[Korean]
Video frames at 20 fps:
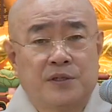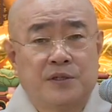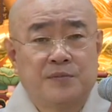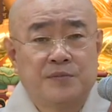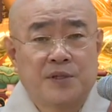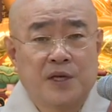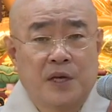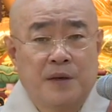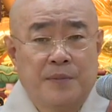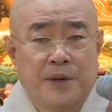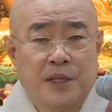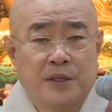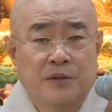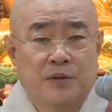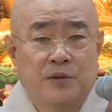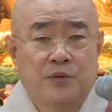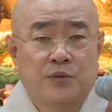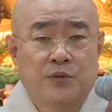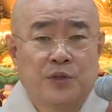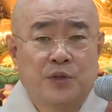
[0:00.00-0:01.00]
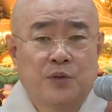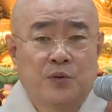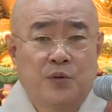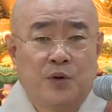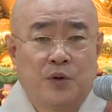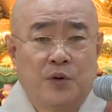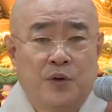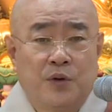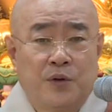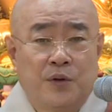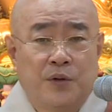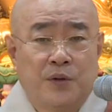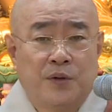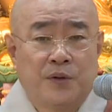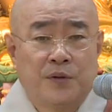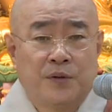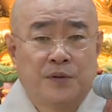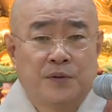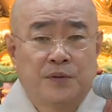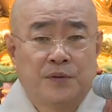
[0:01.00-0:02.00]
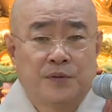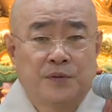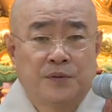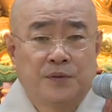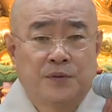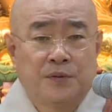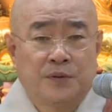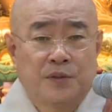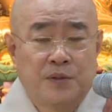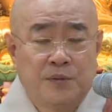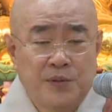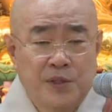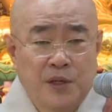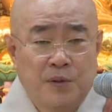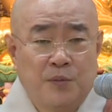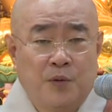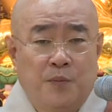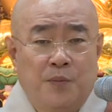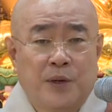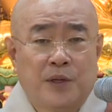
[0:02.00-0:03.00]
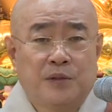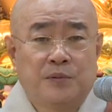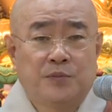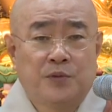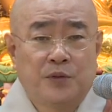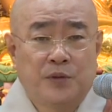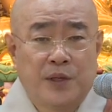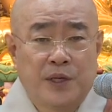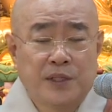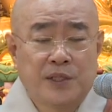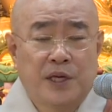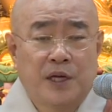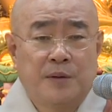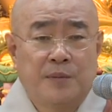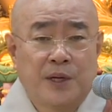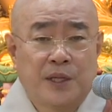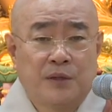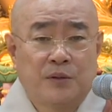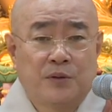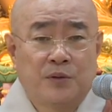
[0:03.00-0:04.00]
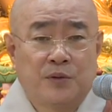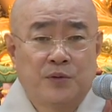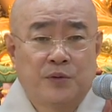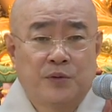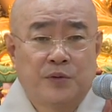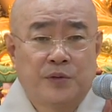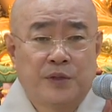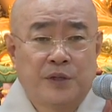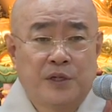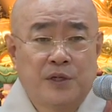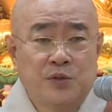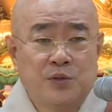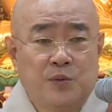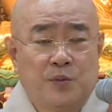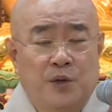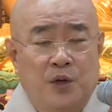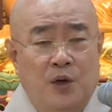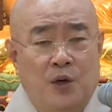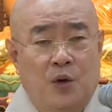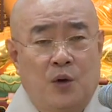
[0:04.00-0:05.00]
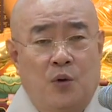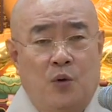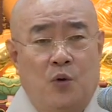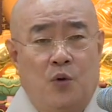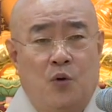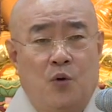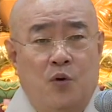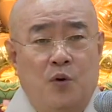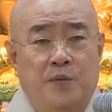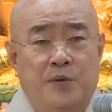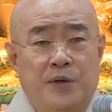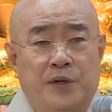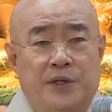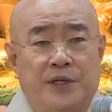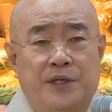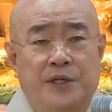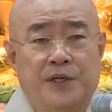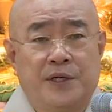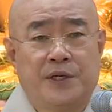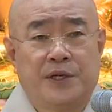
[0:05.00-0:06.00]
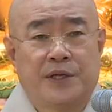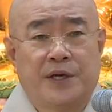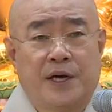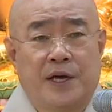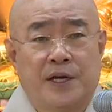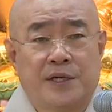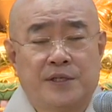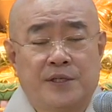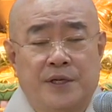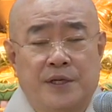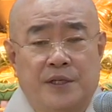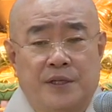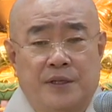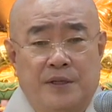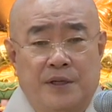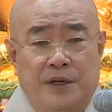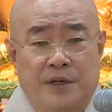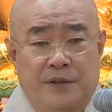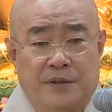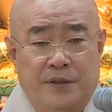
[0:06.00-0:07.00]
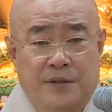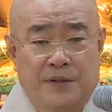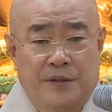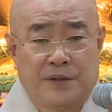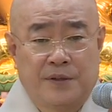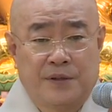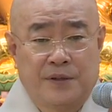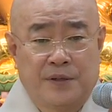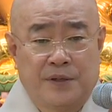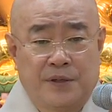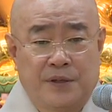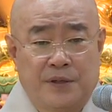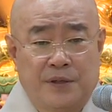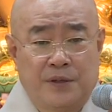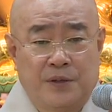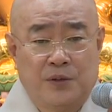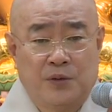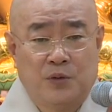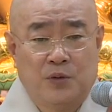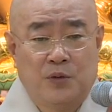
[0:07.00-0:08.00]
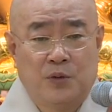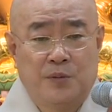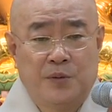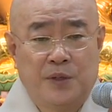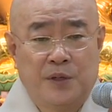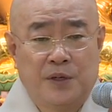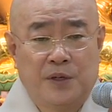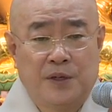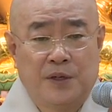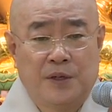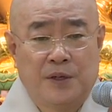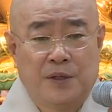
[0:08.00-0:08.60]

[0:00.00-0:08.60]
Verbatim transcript: 금생에 받는 것도 있고 또 금생에 못 받으면 또 내 생에 받는 것도 있고 이렇게 좀 호흡을 길게 가져야 된다 이거예요. 예. 호흡을